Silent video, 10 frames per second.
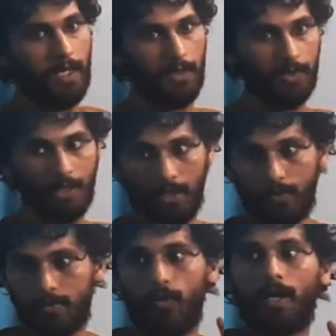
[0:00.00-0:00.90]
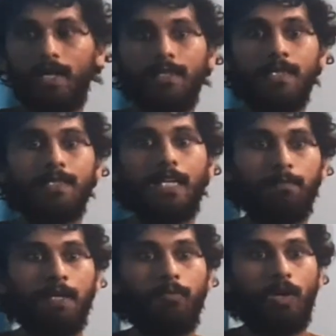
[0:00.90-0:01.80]
মানে এবং দিকে সো ওখানে জাস্ট
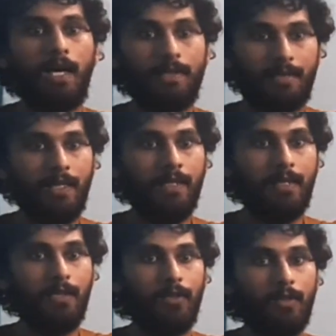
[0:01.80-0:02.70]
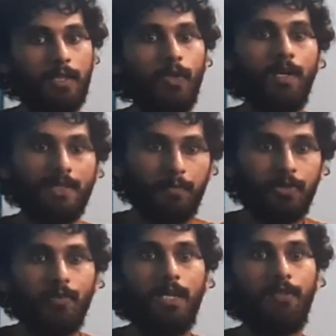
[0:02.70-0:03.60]
স্টেটমেন্ট বলা আছে ইউ আর সাপোজ
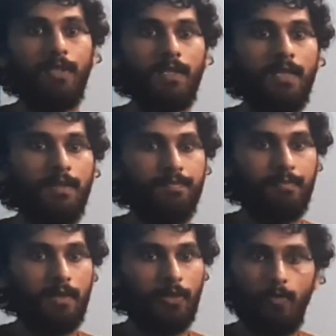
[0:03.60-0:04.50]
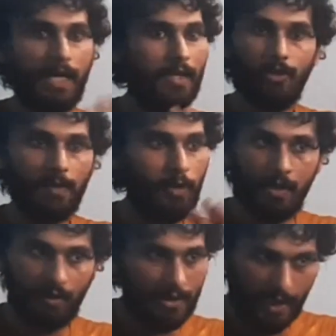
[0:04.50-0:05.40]
টু বিলিভ দ্যাট তোমাকে কিন্তু এটা
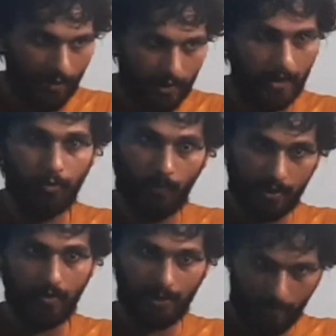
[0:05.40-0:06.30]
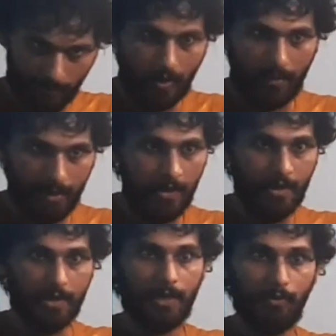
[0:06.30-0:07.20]
প্রমাণ করে দেওয়া হয় নাই প্রমাণ করছি এখন আমি
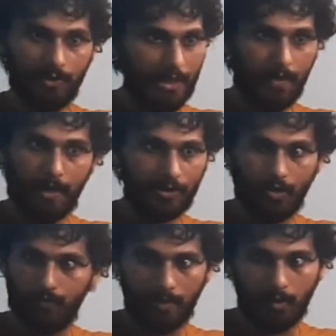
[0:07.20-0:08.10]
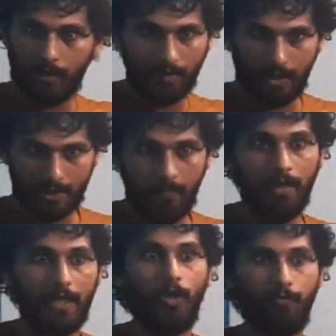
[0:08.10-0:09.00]
ত্রিভুজ দিয়ে মাত্র লব্ধি প্রমাণ করে আসতাম
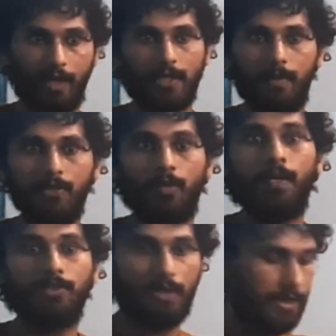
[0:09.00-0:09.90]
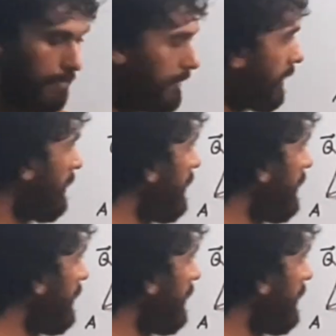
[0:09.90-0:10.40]
এটা অবভিয়াস আমাদের সবার চোখের সামনে